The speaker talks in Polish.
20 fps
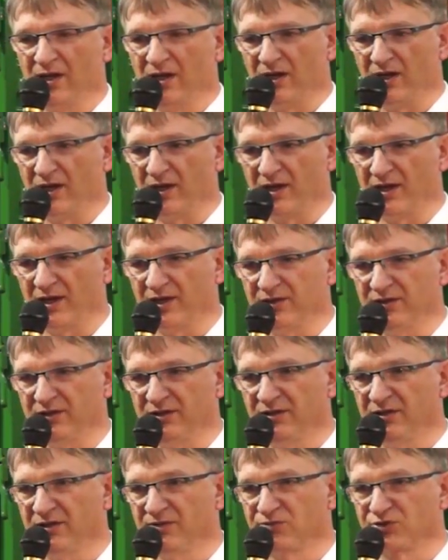e,
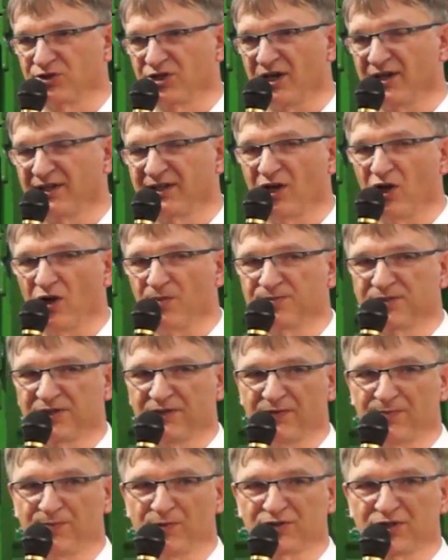i wszelkie opcje
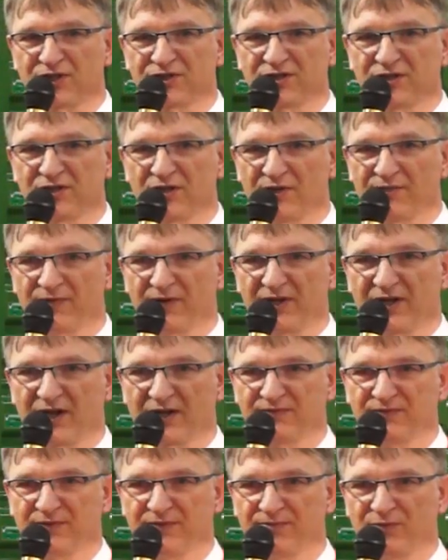wyposażeniowe,
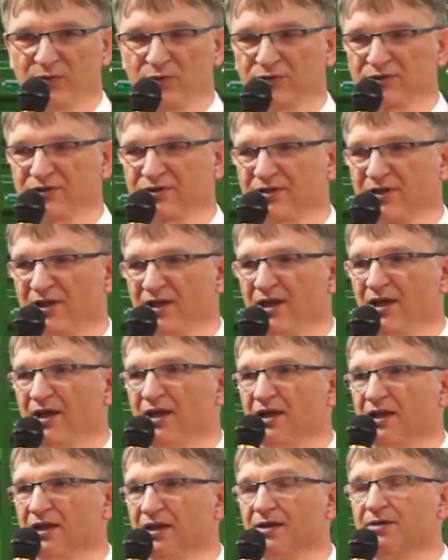jak wywrót
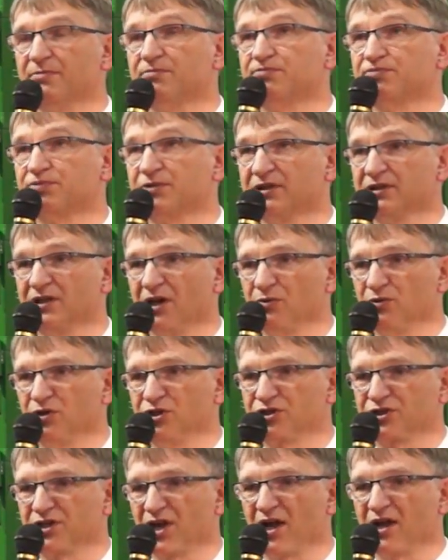
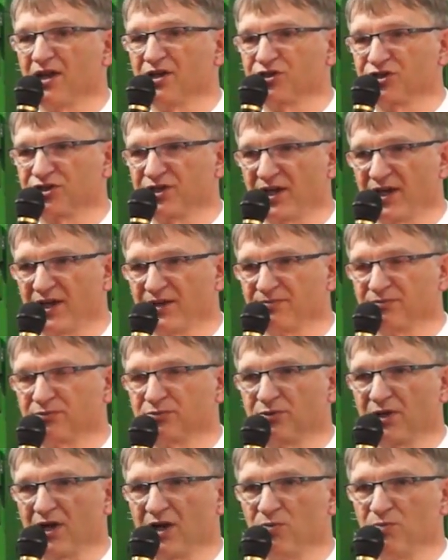hydrauliczna, ściana,
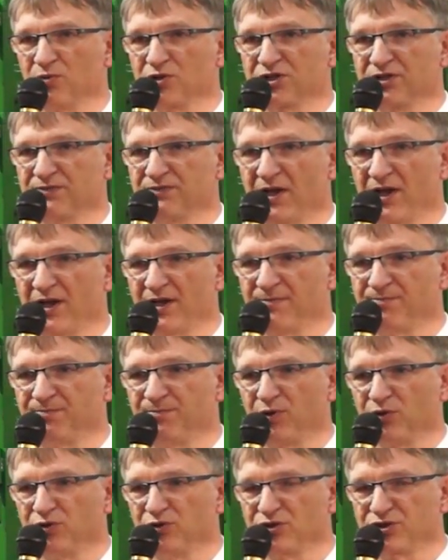która umożliwia
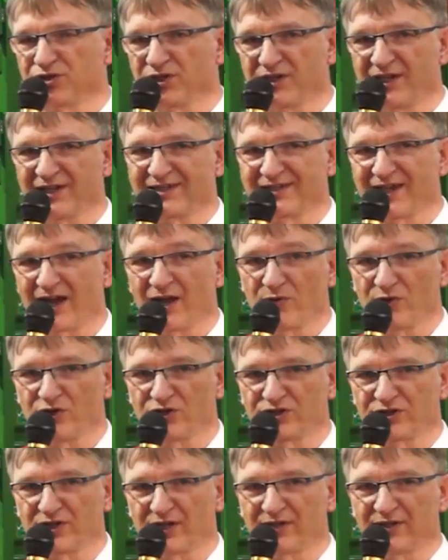podnoszenie całej
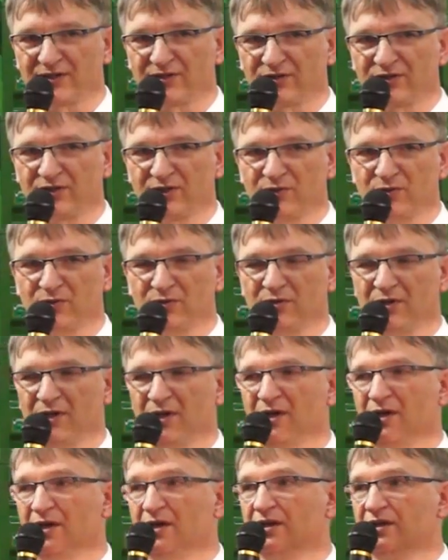ściany do tyłu
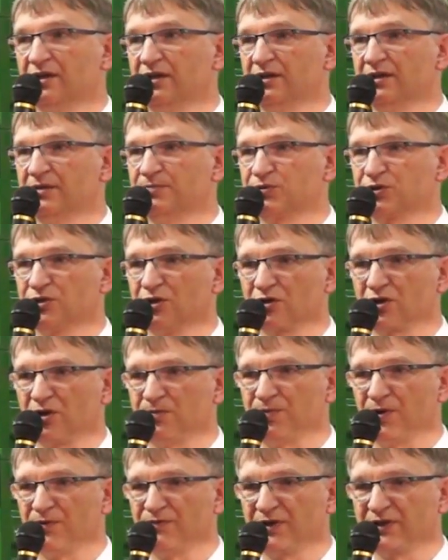i przy
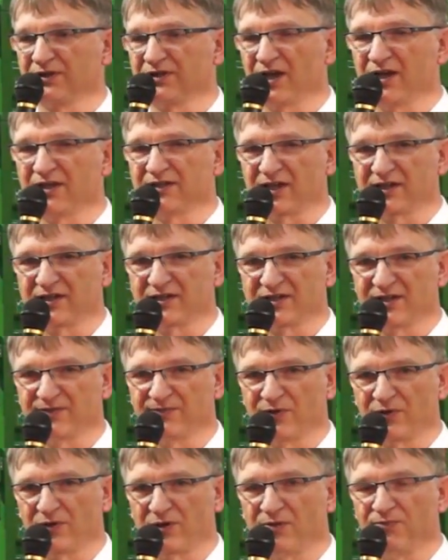okopowych daje taki sam
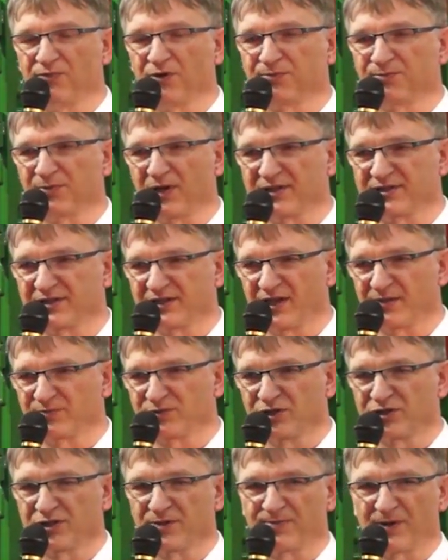komfort pracy jak
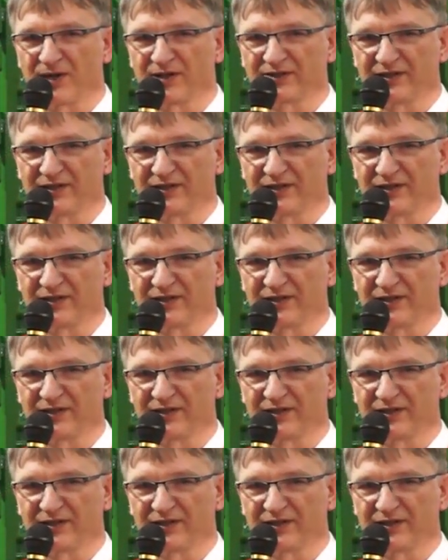przy rzepach